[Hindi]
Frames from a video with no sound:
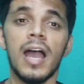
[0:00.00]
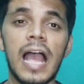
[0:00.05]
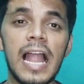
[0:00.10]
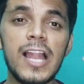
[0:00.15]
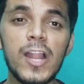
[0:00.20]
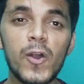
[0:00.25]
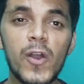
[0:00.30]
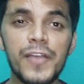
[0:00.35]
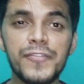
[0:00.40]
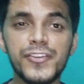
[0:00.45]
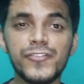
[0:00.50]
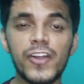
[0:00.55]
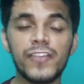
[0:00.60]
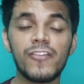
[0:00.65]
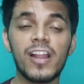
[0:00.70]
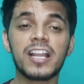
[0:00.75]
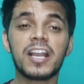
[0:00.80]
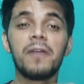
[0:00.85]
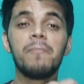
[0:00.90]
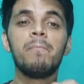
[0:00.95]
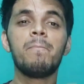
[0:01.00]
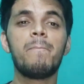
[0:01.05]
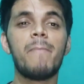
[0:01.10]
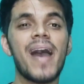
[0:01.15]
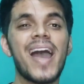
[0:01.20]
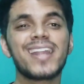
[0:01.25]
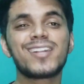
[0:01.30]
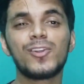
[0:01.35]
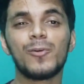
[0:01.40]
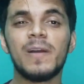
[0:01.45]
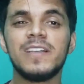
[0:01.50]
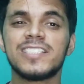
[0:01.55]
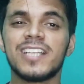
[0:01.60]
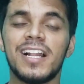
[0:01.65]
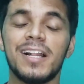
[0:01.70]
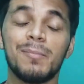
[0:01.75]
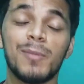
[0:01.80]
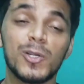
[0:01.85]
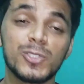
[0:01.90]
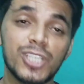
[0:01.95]
हेलो एवरीवन वेलकम बैक टू माय
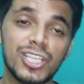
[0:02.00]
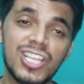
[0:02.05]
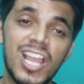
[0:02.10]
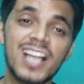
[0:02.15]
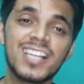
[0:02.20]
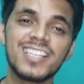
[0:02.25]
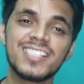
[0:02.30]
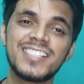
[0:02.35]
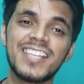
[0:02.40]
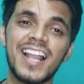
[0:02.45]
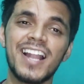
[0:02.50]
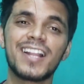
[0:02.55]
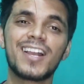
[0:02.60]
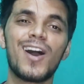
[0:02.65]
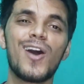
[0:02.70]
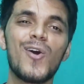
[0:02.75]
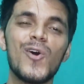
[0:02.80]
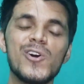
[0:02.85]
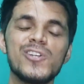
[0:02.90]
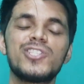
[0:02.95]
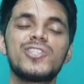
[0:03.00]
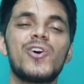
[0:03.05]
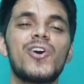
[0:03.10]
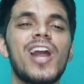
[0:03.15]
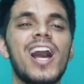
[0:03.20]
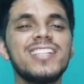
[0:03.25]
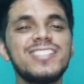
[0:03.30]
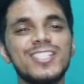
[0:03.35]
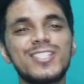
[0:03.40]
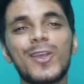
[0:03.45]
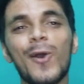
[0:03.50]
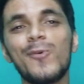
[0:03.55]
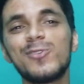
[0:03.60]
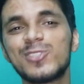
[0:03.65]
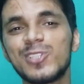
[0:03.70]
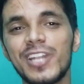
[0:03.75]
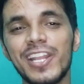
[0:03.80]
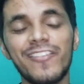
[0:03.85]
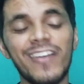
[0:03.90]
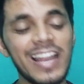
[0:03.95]
चैनल मैं शशांक इस चैनल का होस्ट और आप जिसको भी
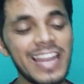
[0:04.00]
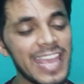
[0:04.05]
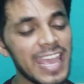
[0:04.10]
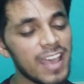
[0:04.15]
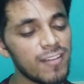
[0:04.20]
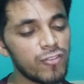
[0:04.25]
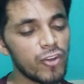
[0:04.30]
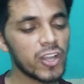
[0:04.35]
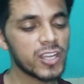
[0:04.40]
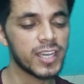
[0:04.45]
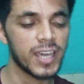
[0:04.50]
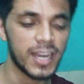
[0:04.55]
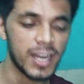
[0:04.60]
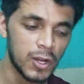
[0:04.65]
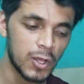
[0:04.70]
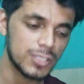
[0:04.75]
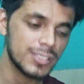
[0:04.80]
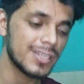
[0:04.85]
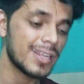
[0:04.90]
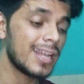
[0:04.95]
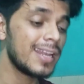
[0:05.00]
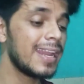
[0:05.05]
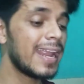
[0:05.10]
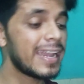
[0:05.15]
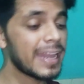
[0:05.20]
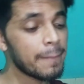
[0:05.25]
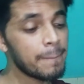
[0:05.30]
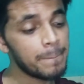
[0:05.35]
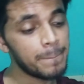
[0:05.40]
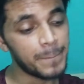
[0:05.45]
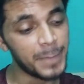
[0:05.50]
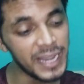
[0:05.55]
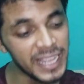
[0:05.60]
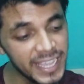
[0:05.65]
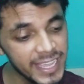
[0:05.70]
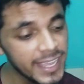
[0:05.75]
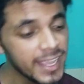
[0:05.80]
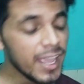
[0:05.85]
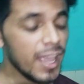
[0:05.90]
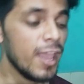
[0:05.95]
सुनने वाले हैं वो करण औजला लेट एम प्ले
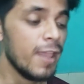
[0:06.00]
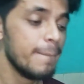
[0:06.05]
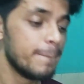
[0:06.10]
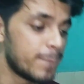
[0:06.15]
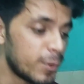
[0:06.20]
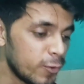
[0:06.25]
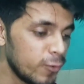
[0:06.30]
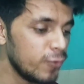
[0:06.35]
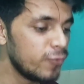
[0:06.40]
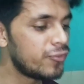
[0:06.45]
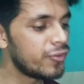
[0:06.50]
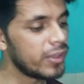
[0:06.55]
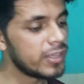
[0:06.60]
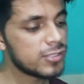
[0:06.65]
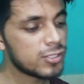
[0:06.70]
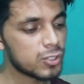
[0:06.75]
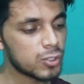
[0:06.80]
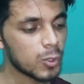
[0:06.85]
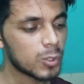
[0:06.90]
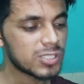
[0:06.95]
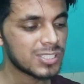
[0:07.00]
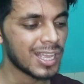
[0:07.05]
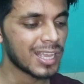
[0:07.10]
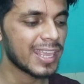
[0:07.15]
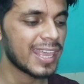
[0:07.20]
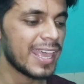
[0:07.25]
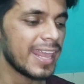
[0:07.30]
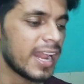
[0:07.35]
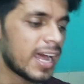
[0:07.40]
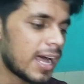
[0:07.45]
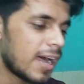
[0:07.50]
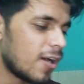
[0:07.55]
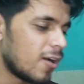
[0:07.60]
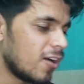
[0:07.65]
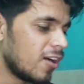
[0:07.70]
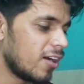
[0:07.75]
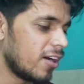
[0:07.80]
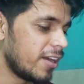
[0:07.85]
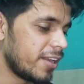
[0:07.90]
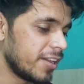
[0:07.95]
प्रूफ सुख संघेरा
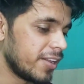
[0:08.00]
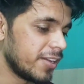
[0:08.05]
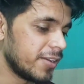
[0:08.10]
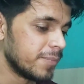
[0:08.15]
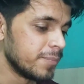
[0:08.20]
और